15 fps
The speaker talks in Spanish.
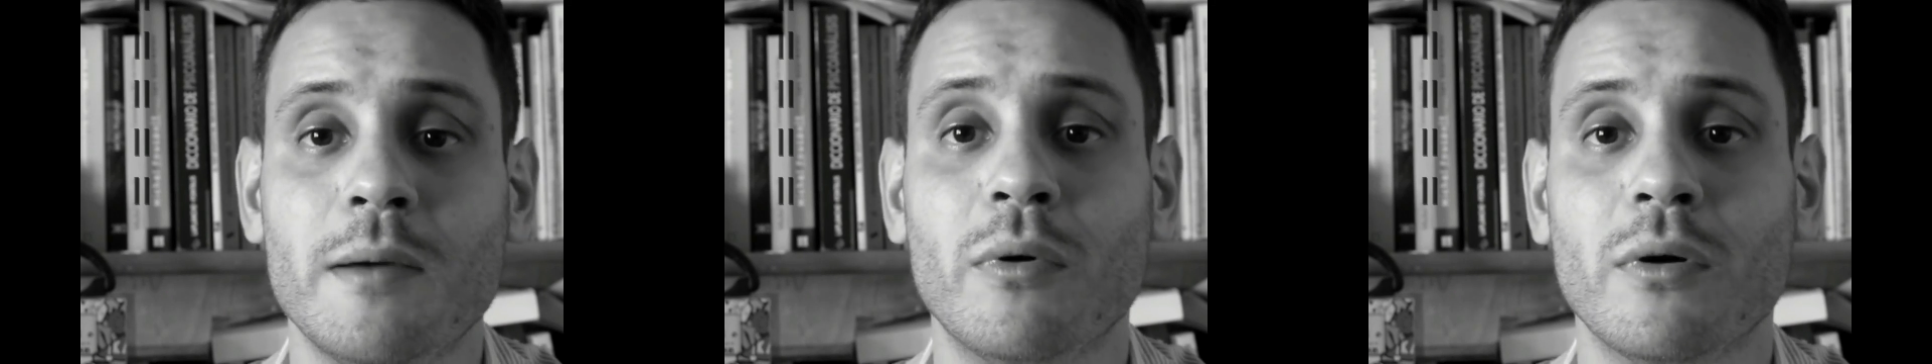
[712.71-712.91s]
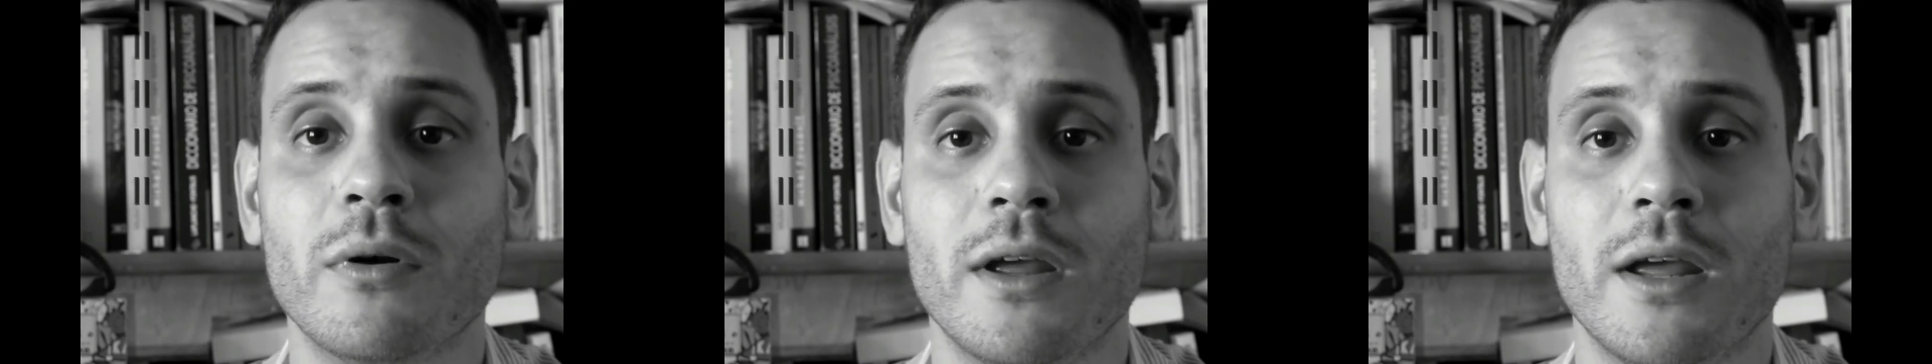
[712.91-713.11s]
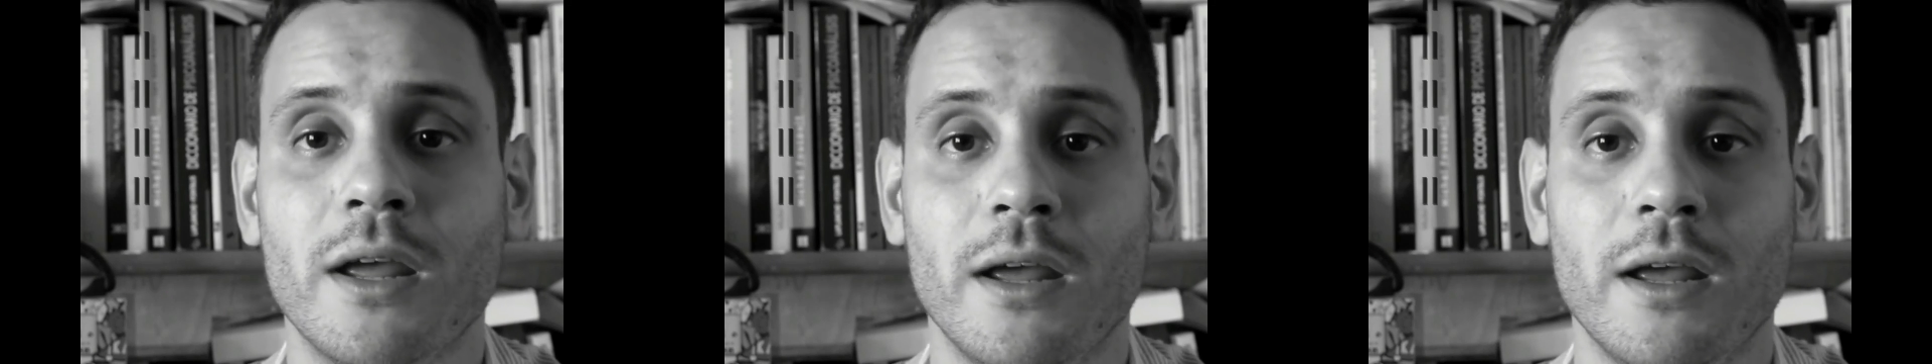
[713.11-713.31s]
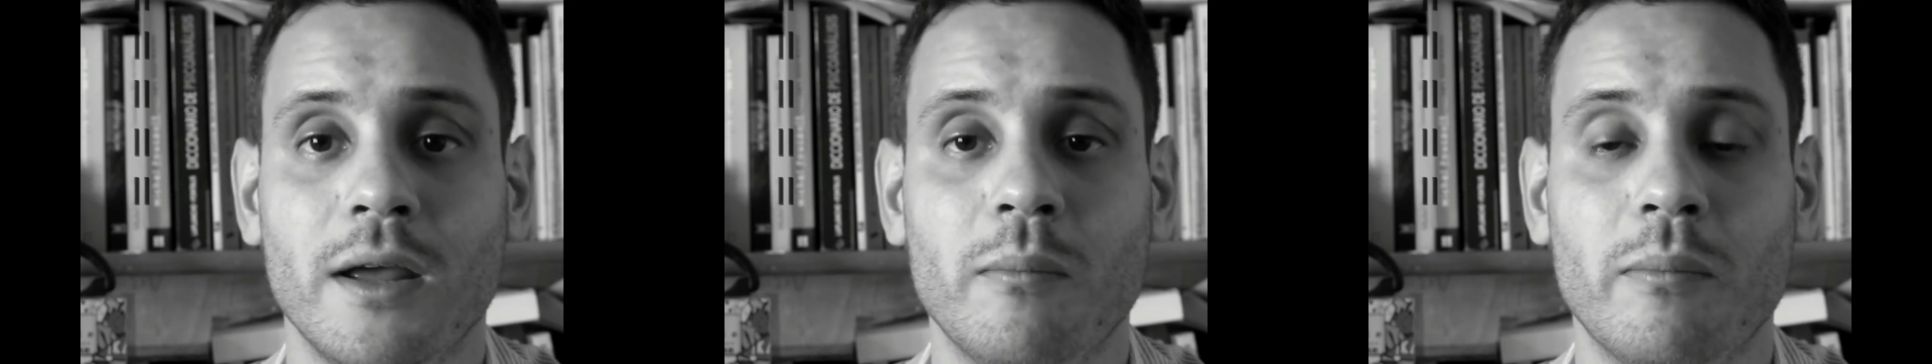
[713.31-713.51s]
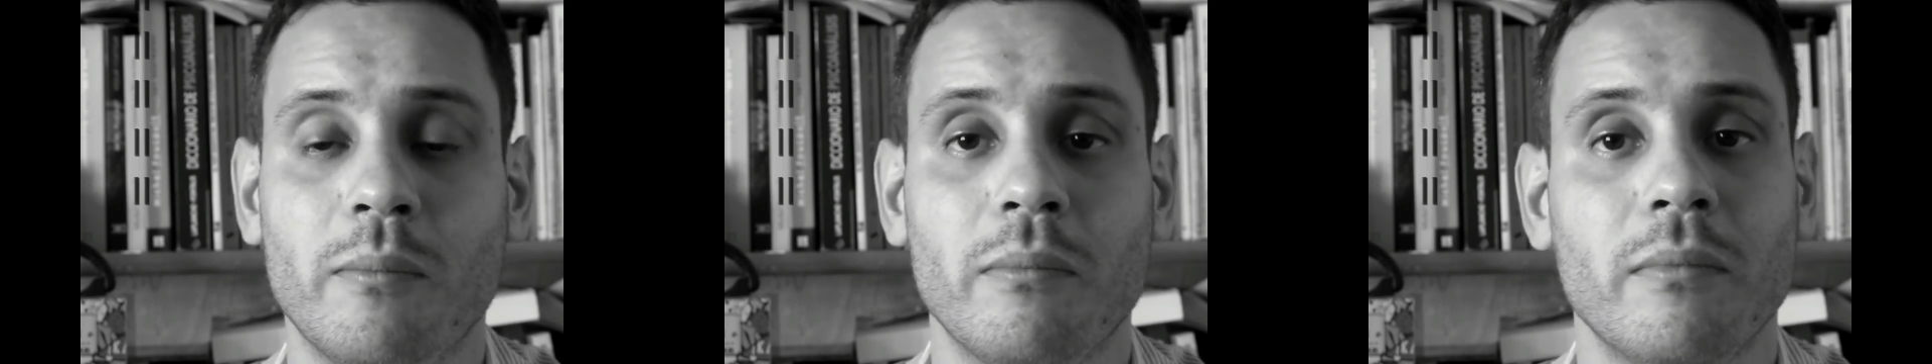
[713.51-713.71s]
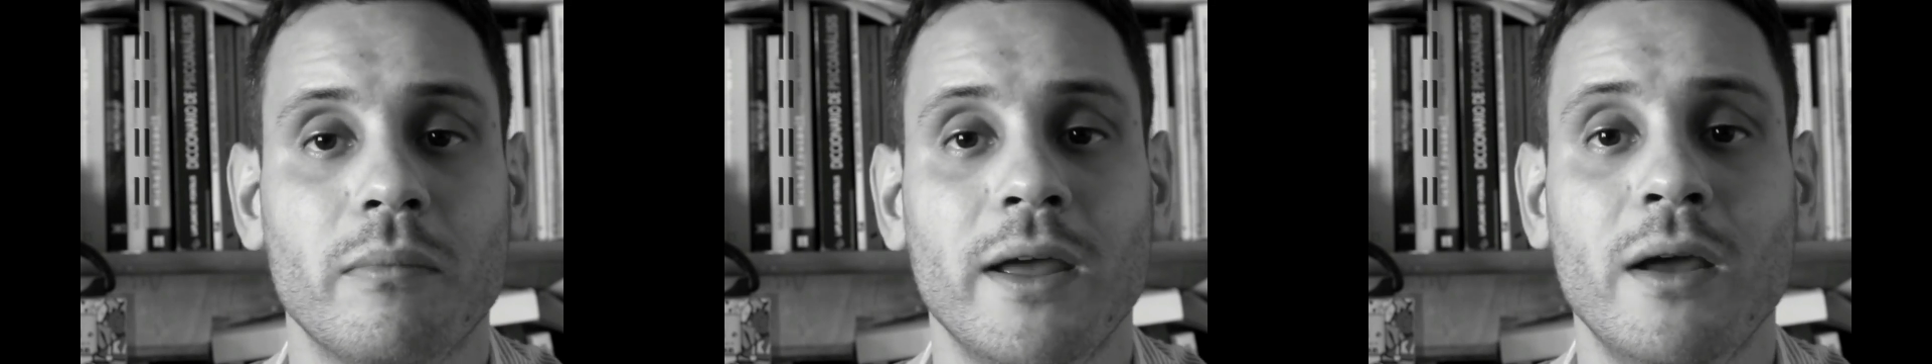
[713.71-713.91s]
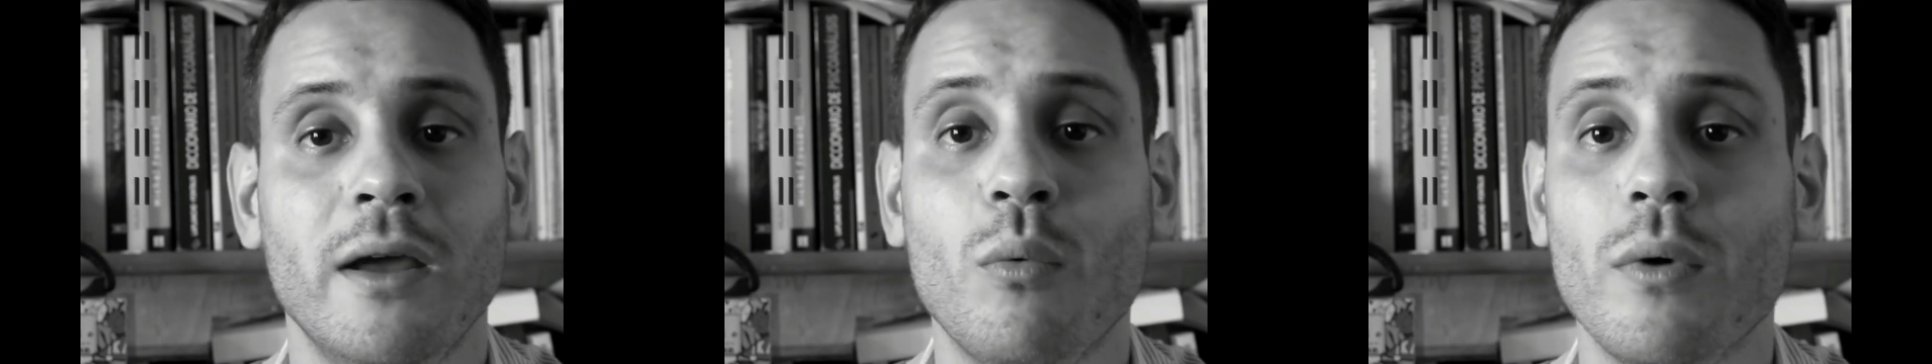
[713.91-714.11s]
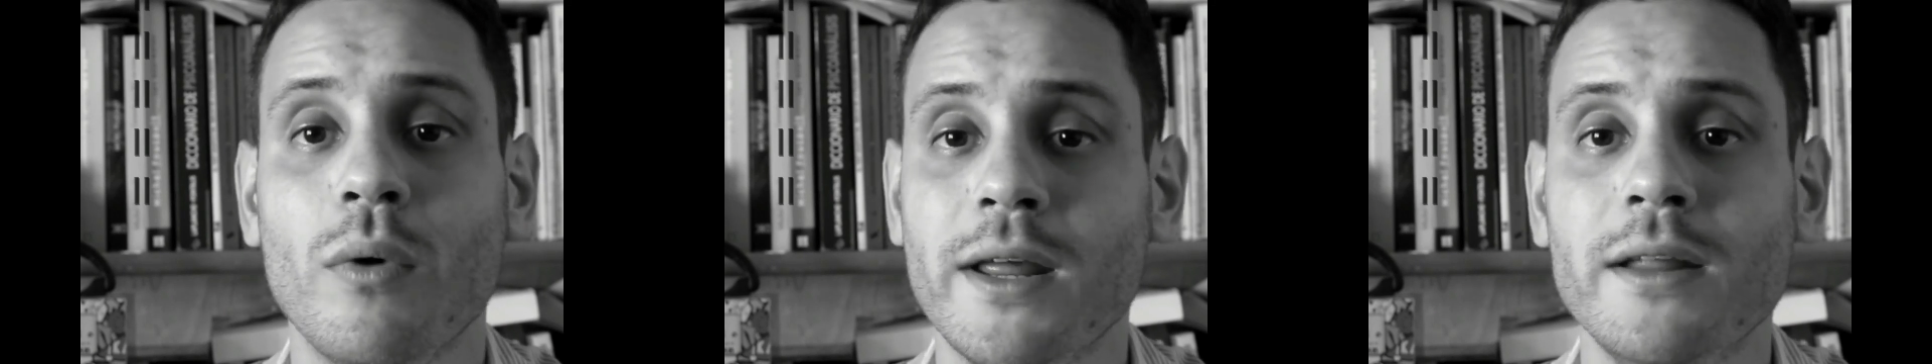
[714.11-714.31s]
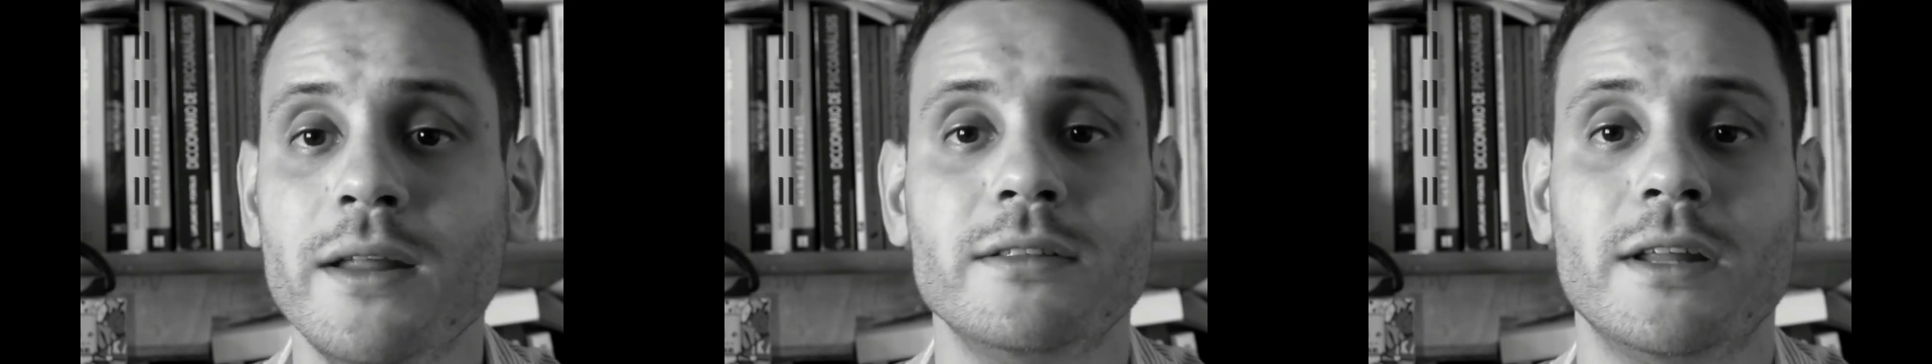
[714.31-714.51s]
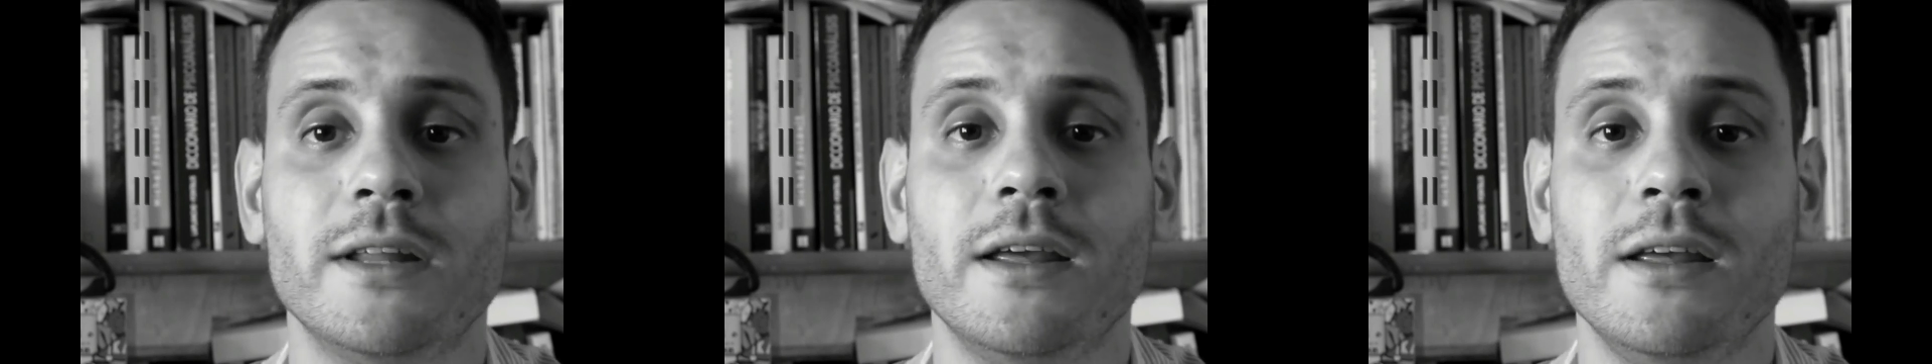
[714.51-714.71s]
porque es
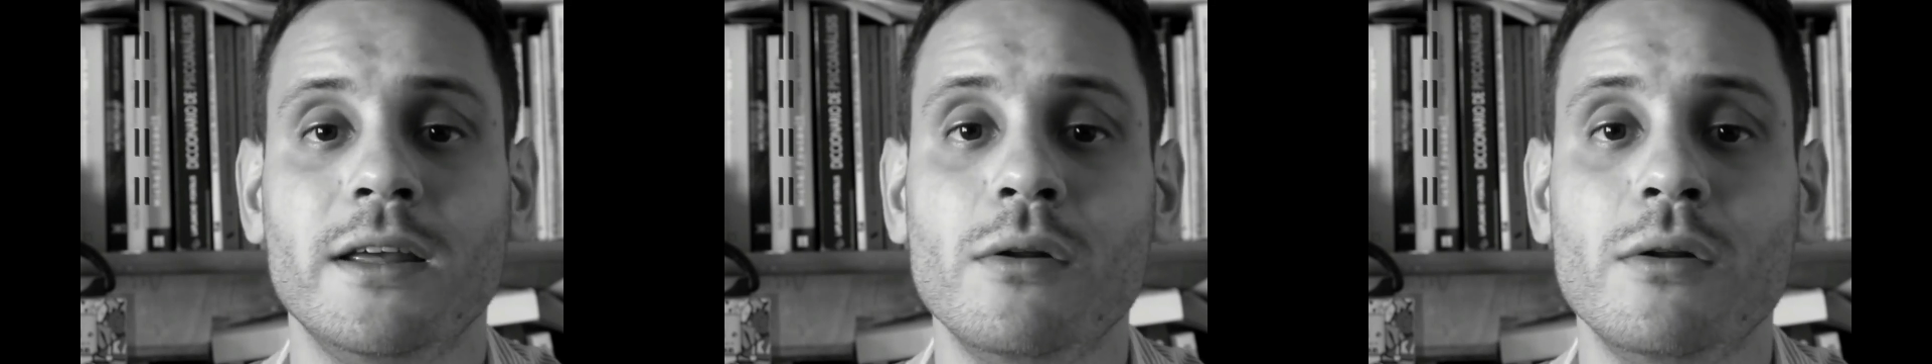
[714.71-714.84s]
coherente